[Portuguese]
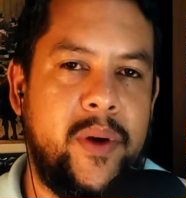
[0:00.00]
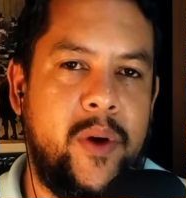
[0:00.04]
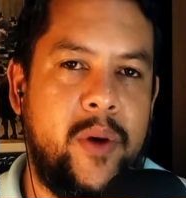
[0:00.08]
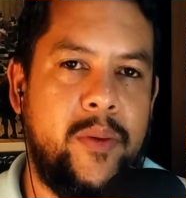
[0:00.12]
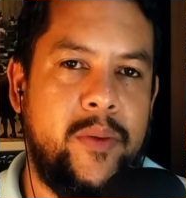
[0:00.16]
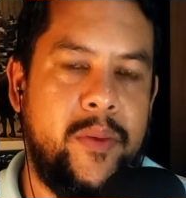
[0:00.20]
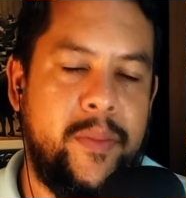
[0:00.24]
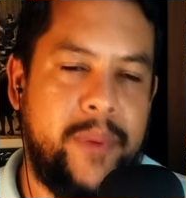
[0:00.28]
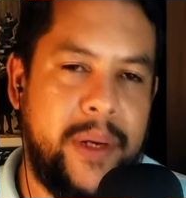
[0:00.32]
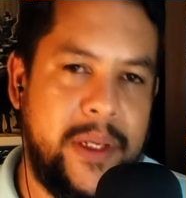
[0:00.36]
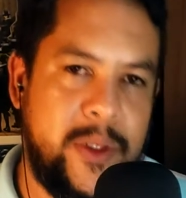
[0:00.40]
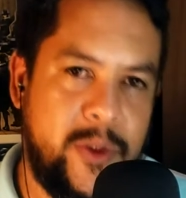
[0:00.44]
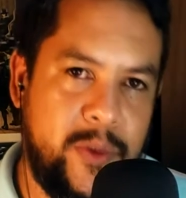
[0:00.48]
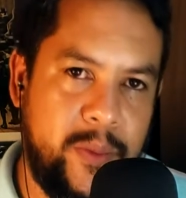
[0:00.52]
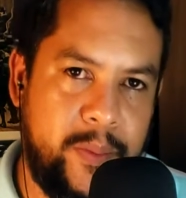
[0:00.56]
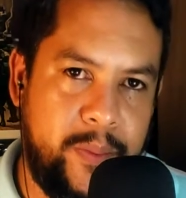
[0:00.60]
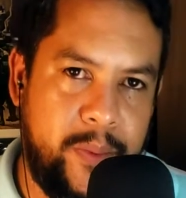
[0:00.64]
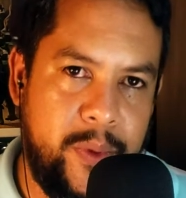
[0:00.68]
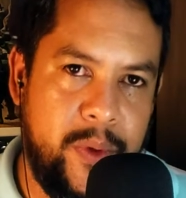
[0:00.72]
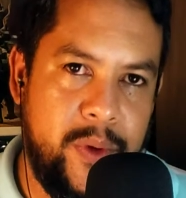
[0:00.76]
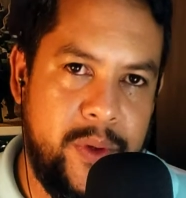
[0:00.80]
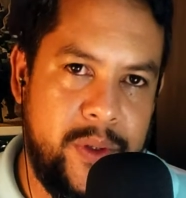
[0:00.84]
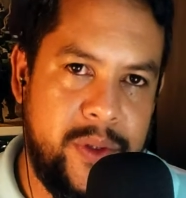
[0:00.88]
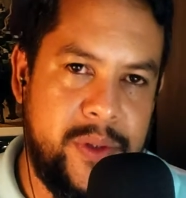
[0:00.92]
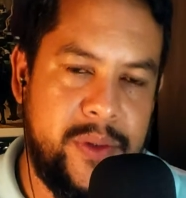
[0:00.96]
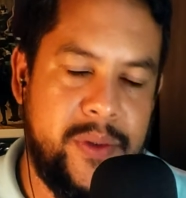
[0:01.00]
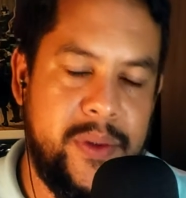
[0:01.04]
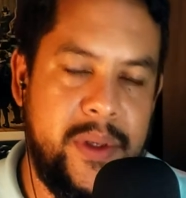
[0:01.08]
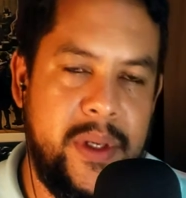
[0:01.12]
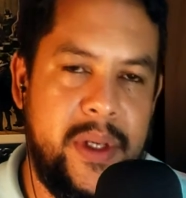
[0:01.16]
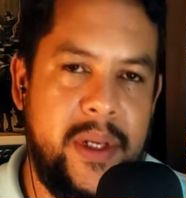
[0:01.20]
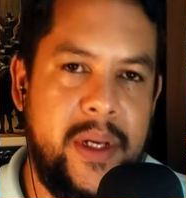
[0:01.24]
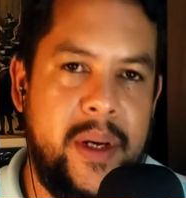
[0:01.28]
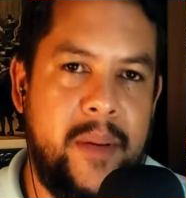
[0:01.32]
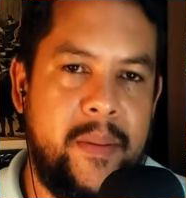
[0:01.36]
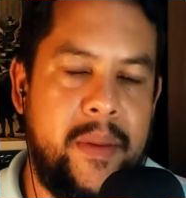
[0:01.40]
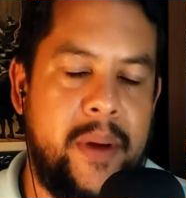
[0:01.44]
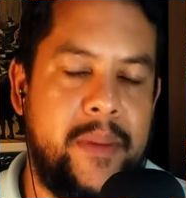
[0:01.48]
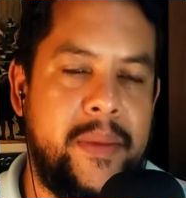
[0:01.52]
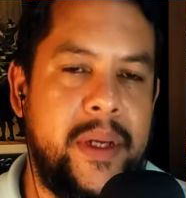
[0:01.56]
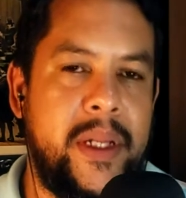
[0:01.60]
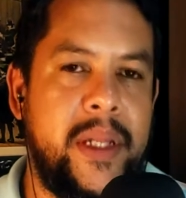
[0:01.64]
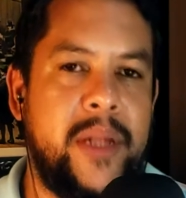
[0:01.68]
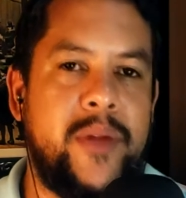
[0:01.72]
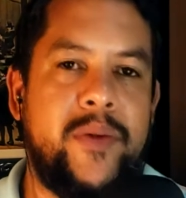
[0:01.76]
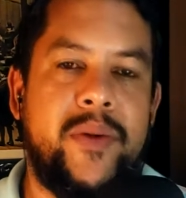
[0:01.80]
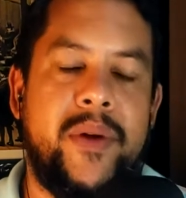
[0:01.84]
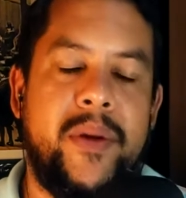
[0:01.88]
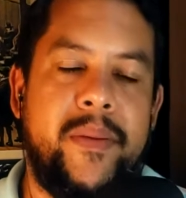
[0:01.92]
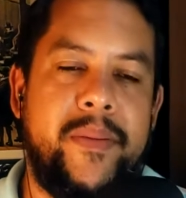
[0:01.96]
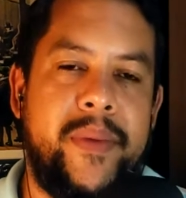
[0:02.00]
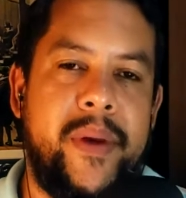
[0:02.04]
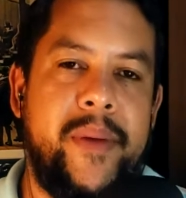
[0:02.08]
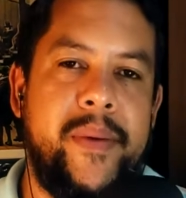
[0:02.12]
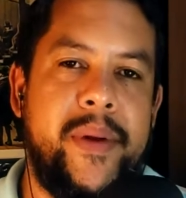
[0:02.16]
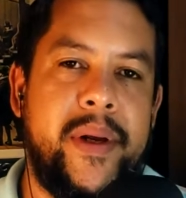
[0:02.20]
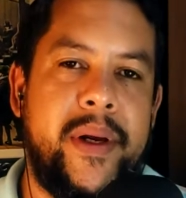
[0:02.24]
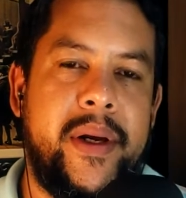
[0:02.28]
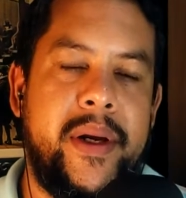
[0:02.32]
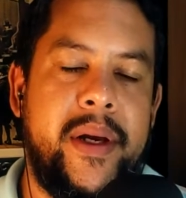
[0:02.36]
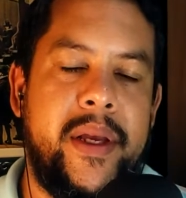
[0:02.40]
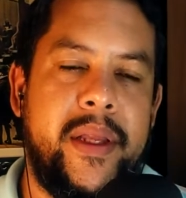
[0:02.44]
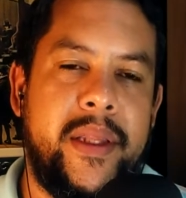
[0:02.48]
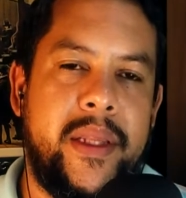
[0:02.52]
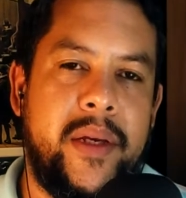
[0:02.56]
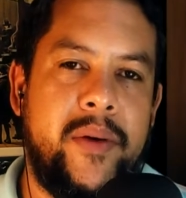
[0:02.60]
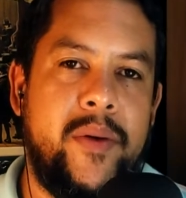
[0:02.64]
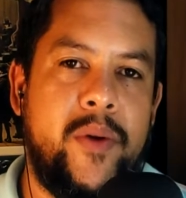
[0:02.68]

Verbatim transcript: não é como pressuposto para minha leitura bíblica,